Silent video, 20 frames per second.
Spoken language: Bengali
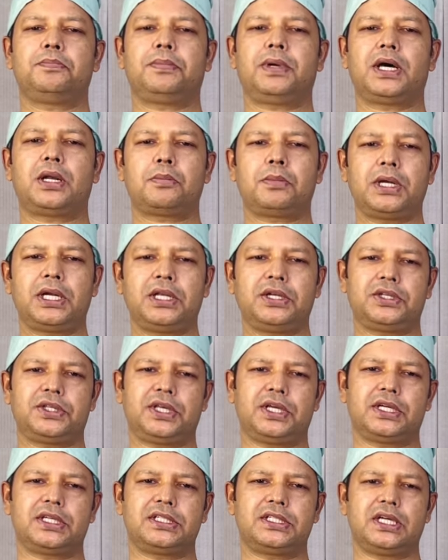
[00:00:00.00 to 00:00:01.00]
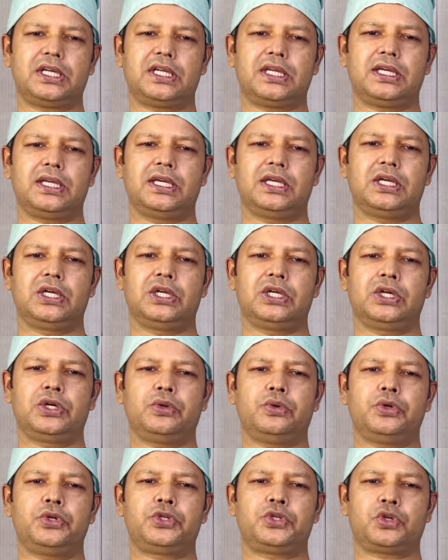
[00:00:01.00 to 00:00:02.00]
পারমানেন্ট থেকে যায়
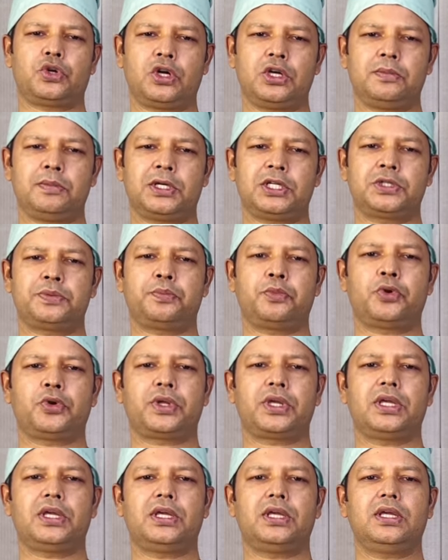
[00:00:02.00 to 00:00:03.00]
ওই ছয় মাস পরে